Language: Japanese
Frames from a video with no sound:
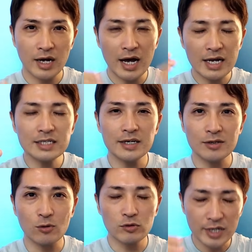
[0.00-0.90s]
範囲内
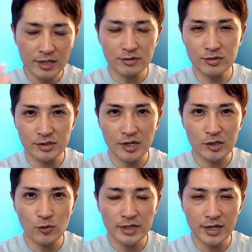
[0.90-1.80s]
に抑えるっていう
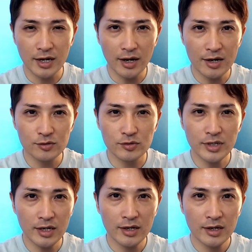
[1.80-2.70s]
役割があるの
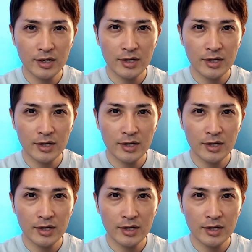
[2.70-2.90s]
で、